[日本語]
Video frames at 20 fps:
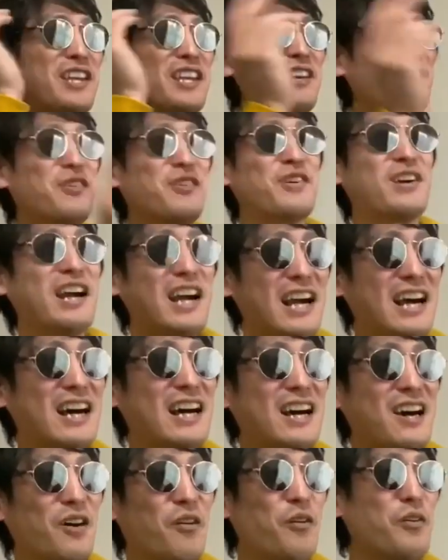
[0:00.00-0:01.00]
方が
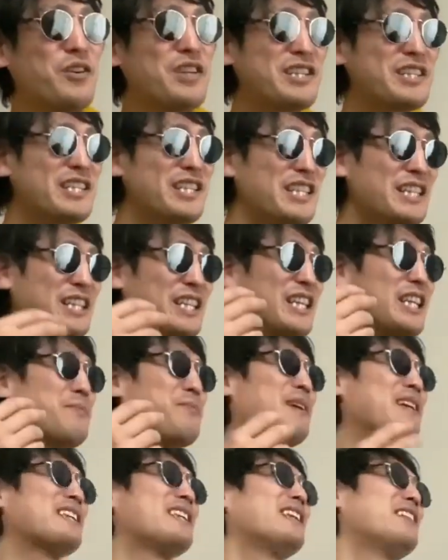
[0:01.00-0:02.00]
美味しいに決
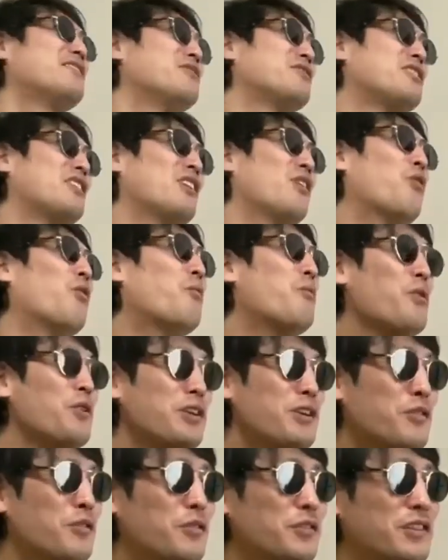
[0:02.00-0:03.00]
まってるって思
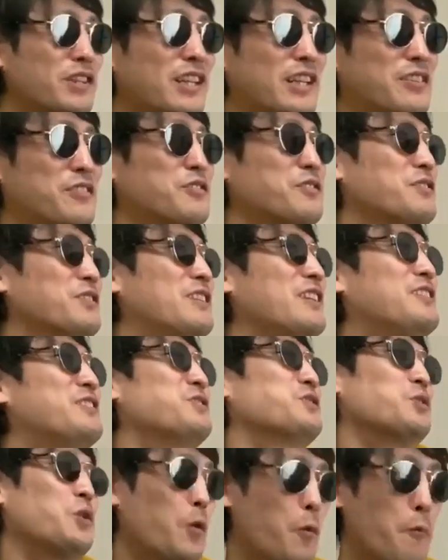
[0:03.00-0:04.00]
い込んでるんですよ。